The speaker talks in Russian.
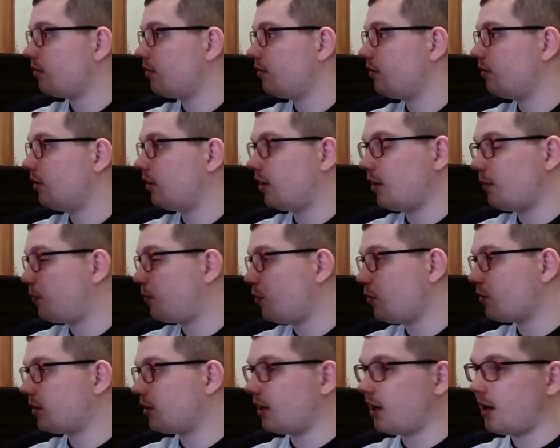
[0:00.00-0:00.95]
Это
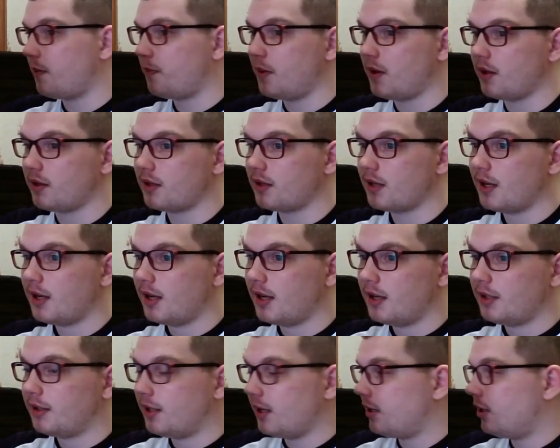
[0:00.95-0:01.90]
просто капец.
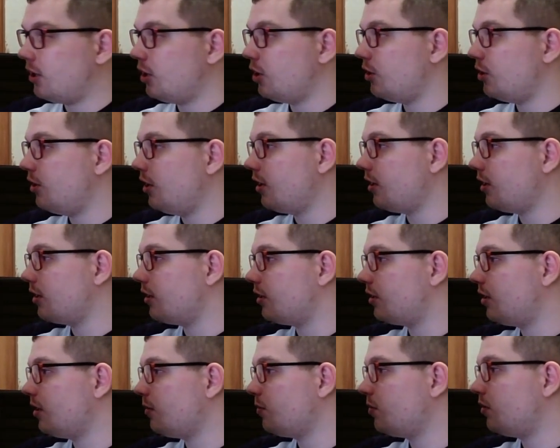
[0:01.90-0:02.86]
Такие деньги,
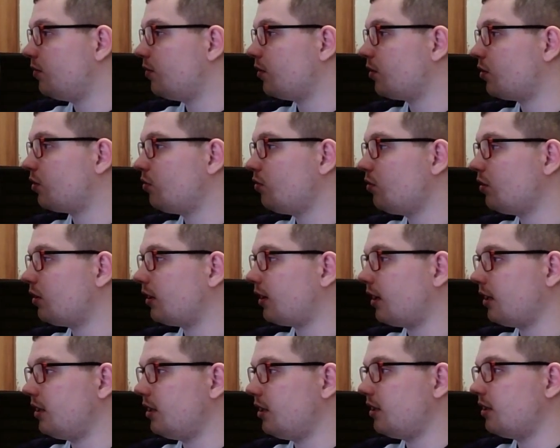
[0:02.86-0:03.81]
7900, и
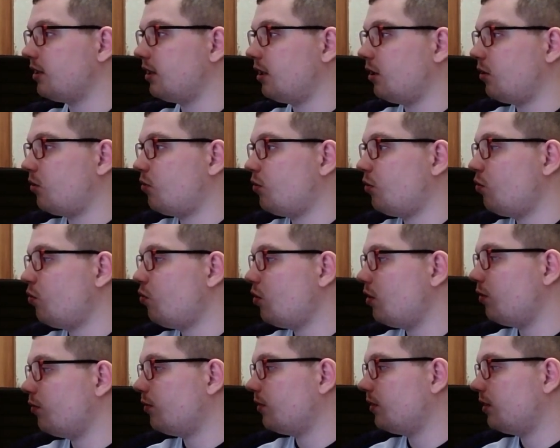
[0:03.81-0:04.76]
хотите за такой
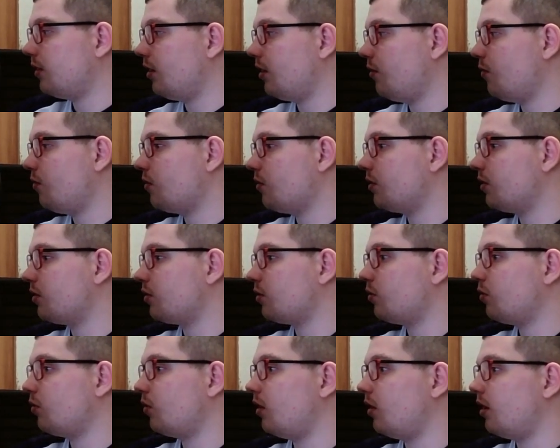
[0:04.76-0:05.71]
руль? Ну, вы серьезно,
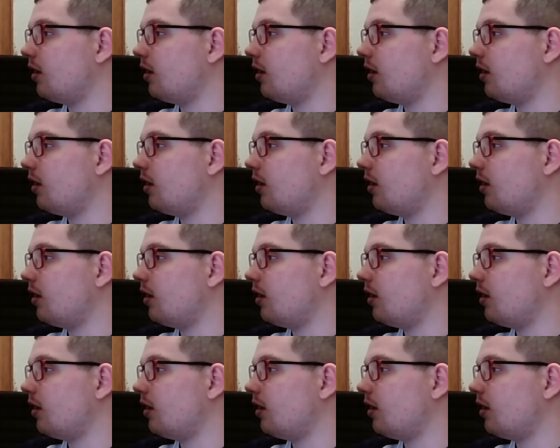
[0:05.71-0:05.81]
что ли?